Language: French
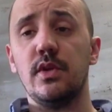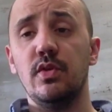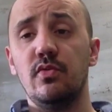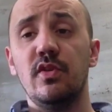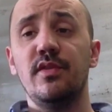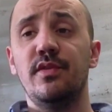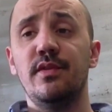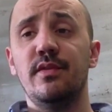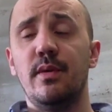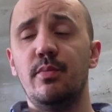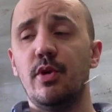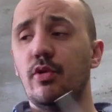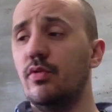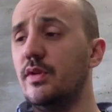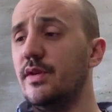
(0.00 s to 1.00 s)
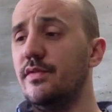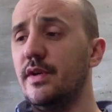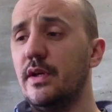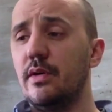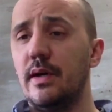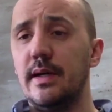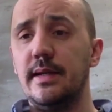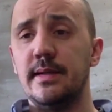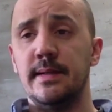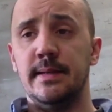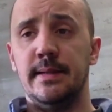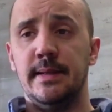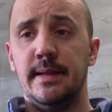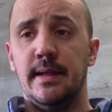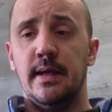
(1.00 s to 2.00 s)
Ça fait une vapeur tout à fait correcte.
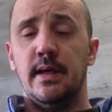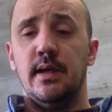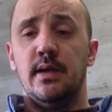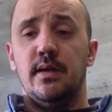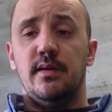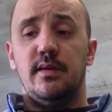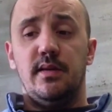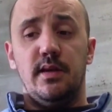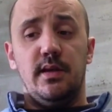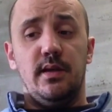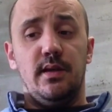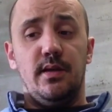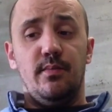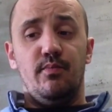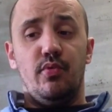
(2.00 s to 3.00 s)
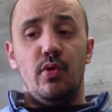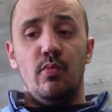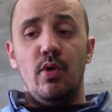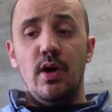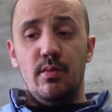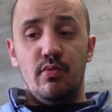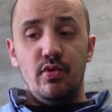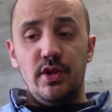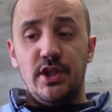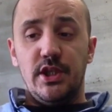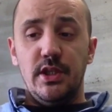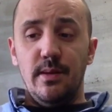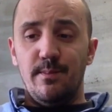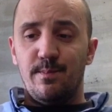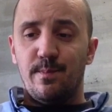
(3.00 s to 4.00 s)
C'est pour moi un bon
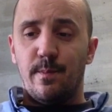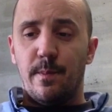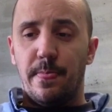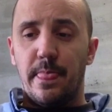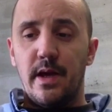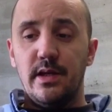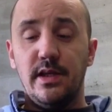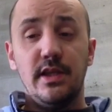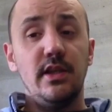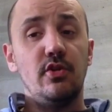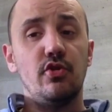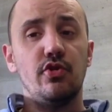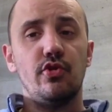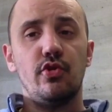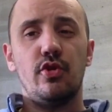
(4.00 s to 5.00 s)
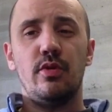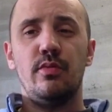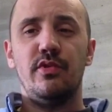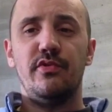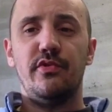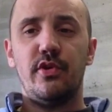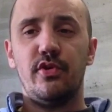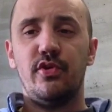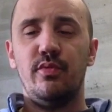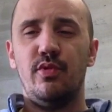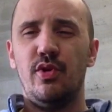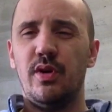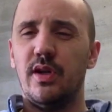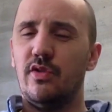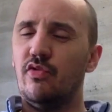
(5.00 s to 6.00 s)
liquide, un liquide que je recommande
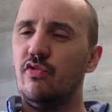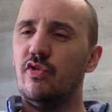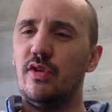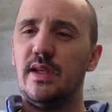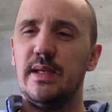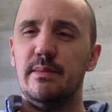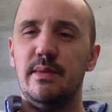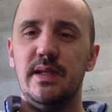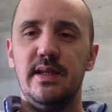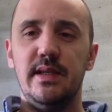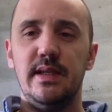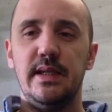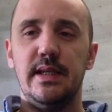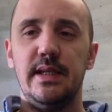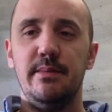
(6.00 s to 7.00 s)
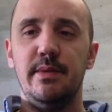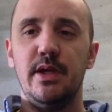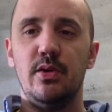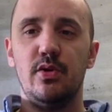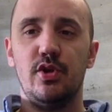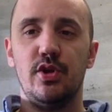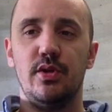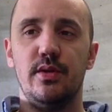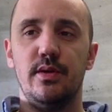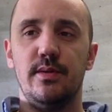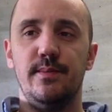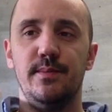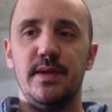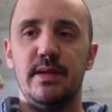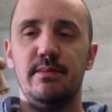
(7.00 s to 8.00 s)
fortement à tous ceux qui aiment les, les mélanges euh,
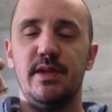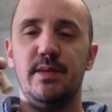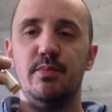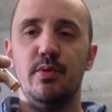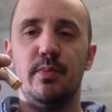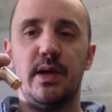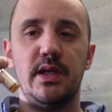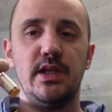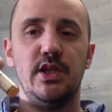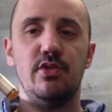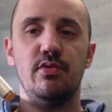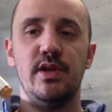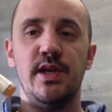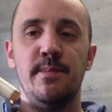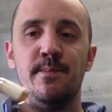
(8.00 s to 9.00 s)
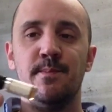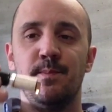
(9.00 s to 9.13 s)
un petit peu particuliers,